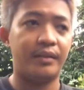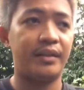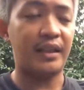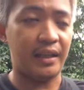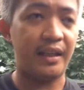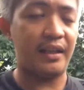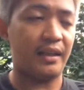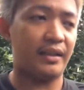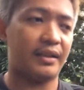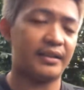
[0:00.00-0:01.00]
sahig
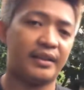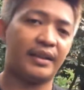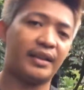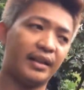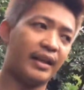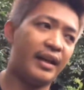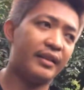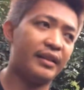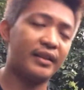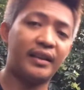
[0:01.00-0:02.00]
kasi nga
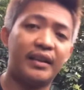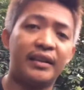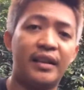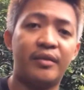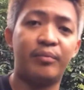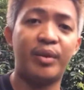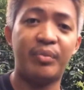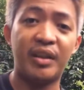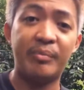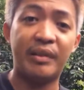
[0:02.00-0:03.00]
kahit na tag-init
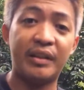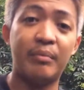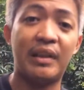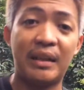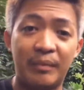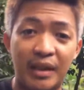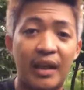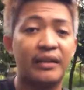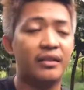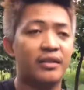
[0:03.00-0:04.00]
pwede pa rin niya
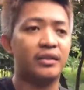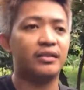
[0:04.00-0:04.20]
malamigan no